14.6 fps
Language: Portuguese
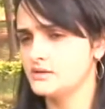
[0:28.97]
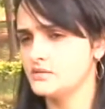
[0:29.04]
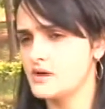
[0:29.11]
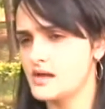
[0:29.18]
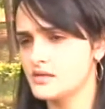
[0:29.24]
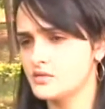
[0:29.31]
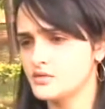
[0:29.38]

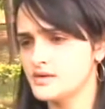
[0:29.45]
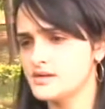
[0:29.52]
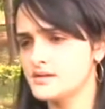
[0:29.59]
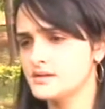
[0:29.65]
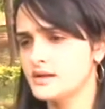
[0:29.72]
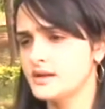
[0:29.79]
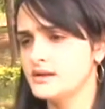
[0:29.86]
São
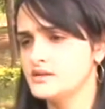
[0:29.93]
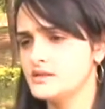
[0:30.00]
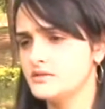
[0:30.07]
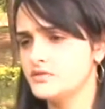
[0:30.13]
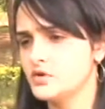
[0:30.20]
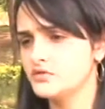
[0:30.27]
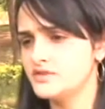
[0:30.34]
ações
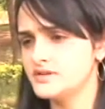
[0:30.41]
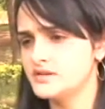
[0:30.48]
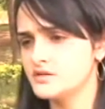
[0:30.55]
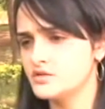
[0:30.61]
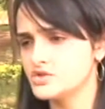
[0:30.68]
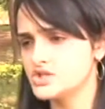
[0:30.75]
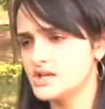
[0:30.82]

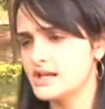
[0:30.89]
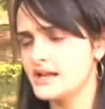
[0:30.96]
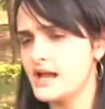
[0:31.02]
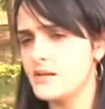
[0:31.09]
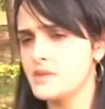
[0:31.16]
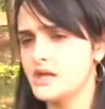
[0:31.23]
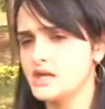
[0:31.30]
desenvolvidas
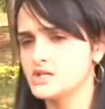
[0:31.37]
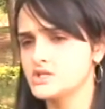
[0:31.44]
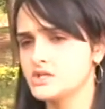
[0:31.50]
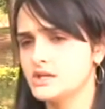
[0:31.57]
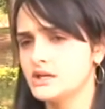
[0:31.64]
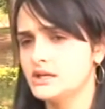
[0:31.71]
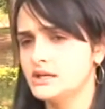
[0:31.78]

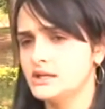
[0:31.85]
rotineiramente.